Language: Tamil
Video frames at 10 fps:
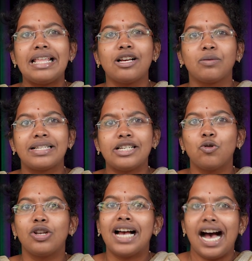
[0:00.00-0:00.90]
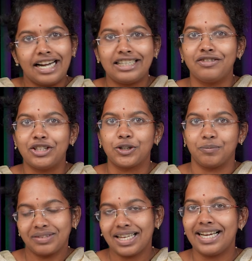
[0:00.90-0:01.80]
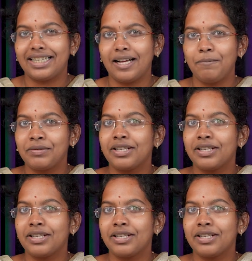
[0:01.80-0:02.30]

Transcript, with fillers: இந்த கொஸ்டின் உங்களுக்கு அடுத்து வந்துடும் கரெக்டா